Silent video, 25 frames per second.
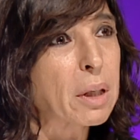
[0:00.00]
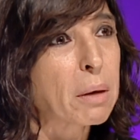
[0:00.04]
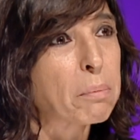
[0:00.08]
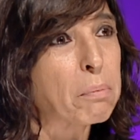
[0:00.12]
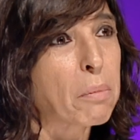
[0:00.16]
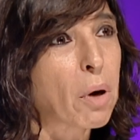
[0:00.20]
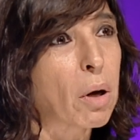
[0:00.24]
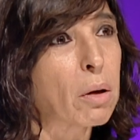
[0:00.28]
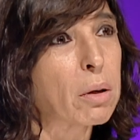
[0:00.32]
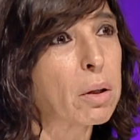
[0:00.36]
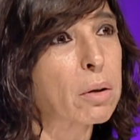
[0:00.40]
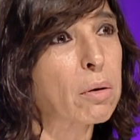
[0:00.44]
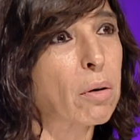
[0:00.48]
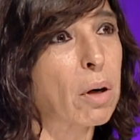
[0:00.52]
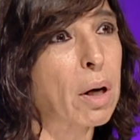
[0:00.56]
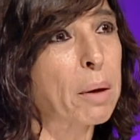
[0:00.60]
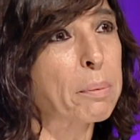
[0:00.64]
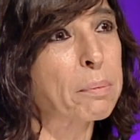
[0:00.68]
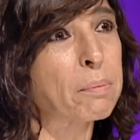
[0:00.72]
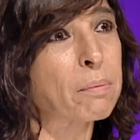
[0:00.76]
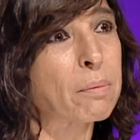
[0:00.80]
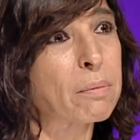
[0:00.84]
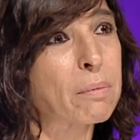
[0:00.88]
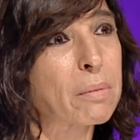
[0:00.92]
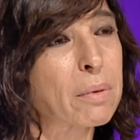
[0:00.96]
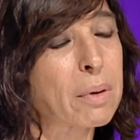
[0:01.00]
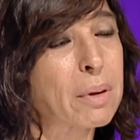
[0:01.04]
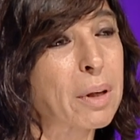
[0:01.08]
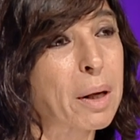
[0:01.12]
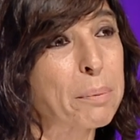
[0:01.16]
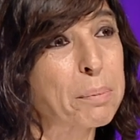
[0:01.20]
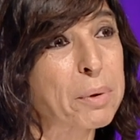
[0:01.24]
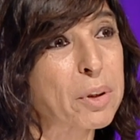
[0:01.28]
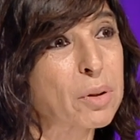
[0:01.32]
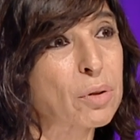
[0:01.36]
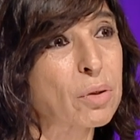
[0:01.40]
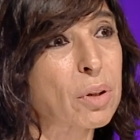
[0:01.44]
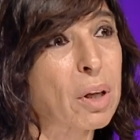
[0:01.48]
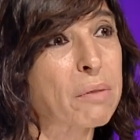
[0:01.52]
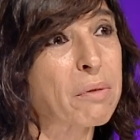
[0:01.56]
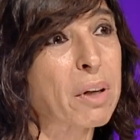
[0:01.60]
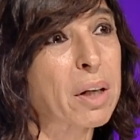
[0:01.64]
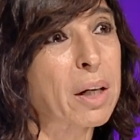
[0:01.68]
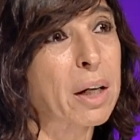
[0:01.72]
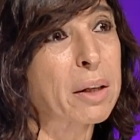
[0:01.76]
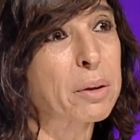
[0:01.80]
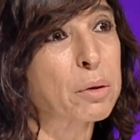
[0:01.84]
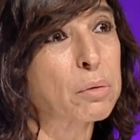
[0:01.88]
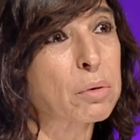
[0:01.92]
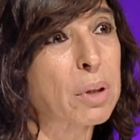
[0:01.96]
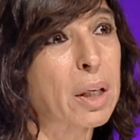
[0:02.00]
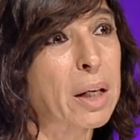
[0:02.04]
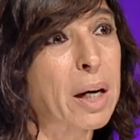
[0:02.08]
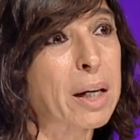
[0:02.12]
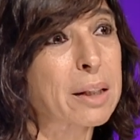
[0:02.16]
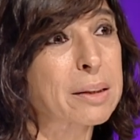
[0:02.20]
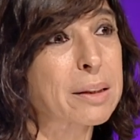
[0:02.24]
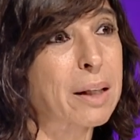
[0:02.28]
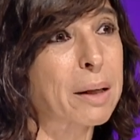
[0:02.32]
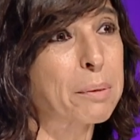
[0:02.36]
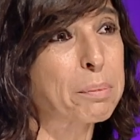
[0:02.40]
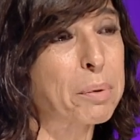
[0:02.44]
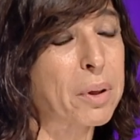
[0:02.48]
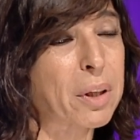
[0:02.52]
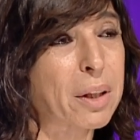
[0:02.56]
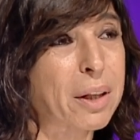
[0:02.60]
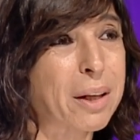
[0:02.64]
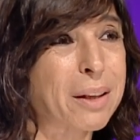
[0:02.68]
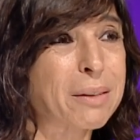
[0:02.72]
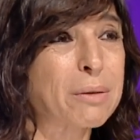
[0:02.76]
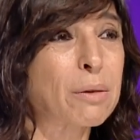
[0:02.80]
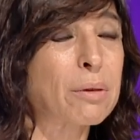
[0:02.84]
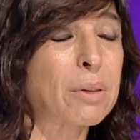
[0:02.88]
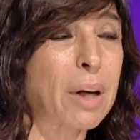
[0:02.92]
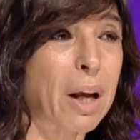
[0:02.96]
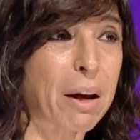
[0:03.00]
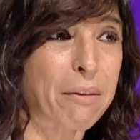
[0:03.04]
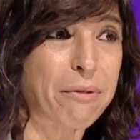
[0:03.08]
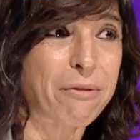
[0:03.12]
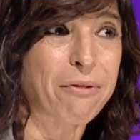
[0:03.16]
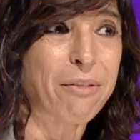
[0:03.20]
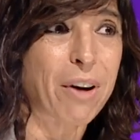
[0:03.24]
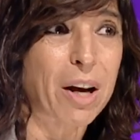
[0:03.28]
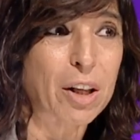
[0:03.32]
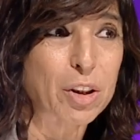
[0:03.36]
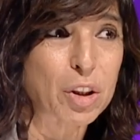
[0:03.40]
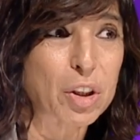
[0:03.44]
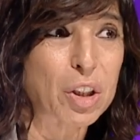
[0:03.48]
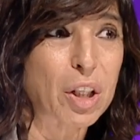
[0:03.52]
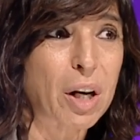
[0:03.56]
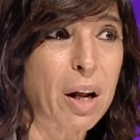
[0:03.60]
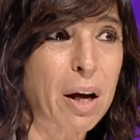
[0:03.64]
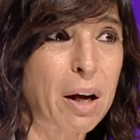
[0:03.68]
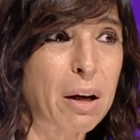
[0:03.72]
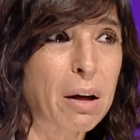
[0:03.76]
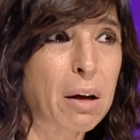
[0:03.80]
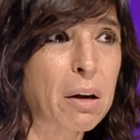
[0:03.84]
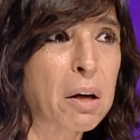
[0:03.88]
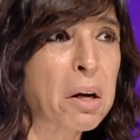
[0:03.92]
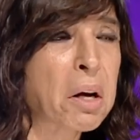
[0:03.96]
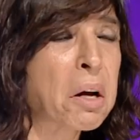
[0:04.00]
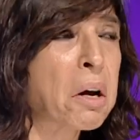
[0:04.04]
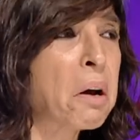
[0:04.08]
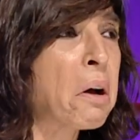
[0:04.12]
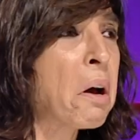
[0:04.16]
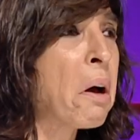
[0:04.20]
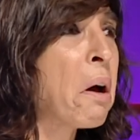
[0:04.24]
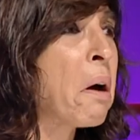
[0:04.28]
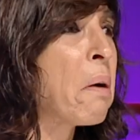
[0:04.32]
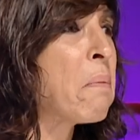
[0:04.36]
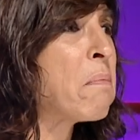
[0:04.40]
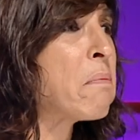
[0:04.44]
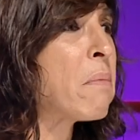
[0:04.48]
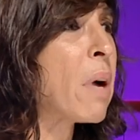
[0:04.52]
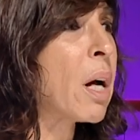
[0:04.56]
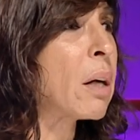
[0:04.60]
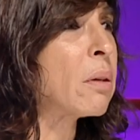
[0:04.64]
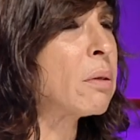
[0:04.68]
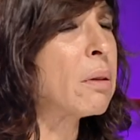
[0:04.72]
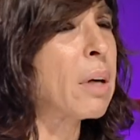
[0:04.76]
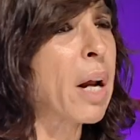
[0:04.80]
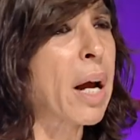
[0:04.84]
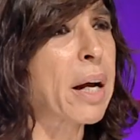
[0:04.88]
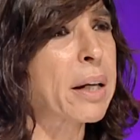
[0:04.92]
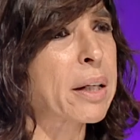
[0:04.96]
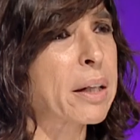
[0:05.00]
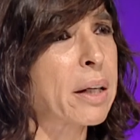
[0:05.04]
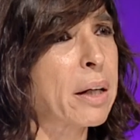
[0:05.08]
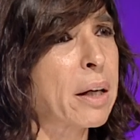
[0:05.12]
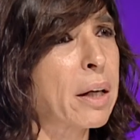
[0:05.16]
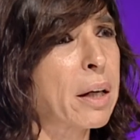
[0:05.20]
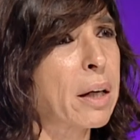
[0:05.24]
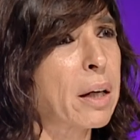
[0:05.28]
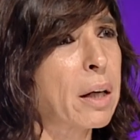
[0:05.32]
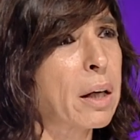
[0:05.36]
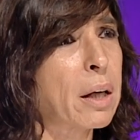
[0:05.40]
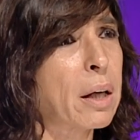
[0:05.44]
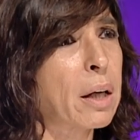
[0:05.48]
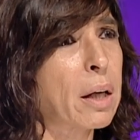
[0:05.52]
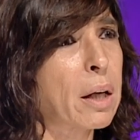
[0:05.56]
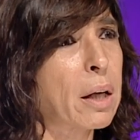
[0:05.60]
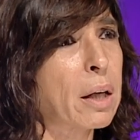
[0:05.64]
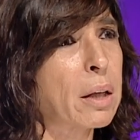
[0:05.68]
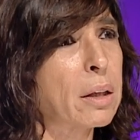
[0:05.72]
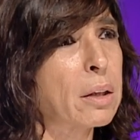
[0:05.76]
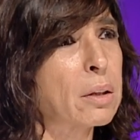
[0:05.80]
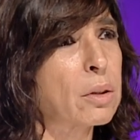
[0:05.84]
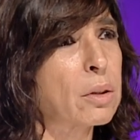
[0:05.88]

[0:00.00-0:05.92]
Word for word: metabolico la, la persona certo. venga aiutata perché non è facile incida. Eh. Il caffè? Ma non è che